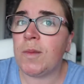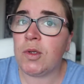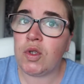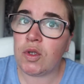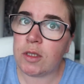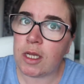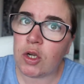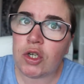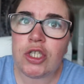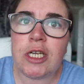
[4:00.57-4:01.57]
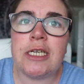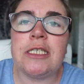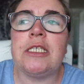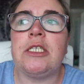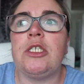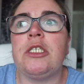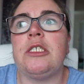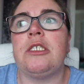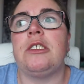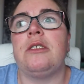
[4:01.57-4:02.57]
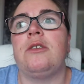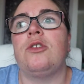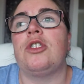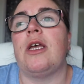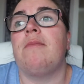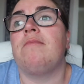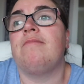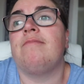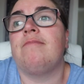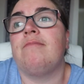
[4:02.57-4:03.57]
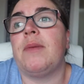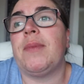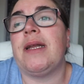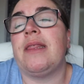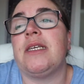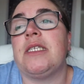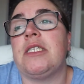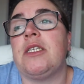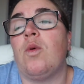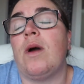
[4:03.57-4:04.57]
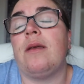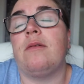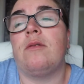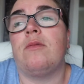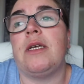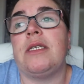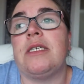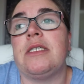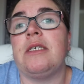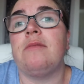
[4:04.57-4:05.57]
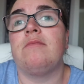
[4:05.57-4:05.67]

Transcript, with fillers: un montón de cosas y, no sé, me parece chachi guay, guay chachi.